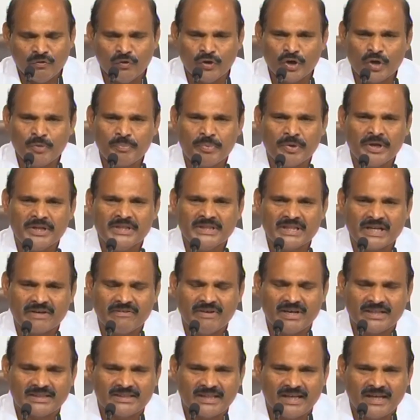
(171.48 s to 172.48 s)
ఓడిపోయిన
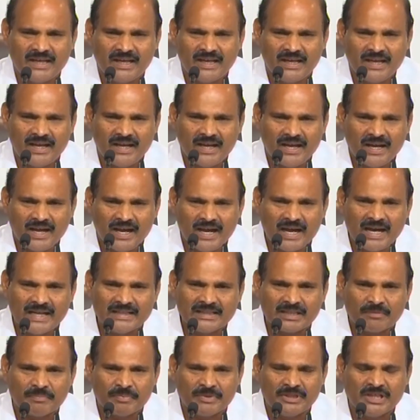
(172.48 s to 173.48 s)
తర్వాత
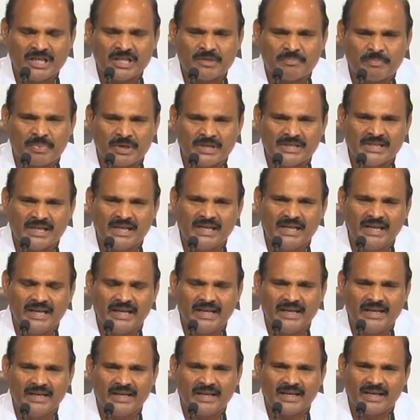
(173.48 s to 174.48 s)
ఆంధ్రప్రదేశ్
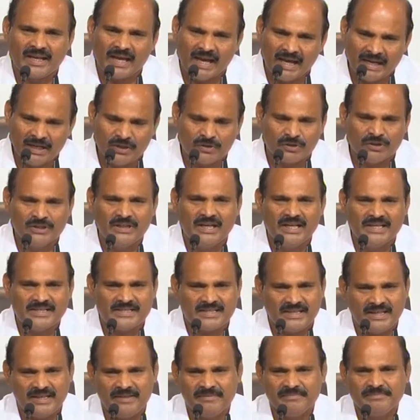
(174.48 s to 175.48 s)
ప్రజల్ని గాలి
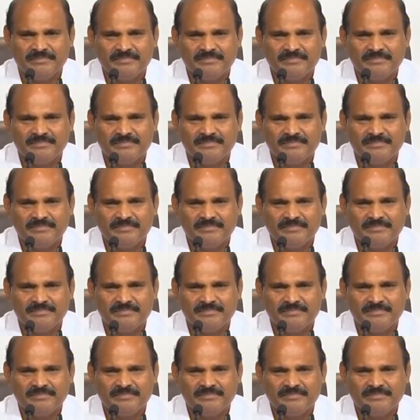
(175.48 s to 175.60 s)
కొదిలేసి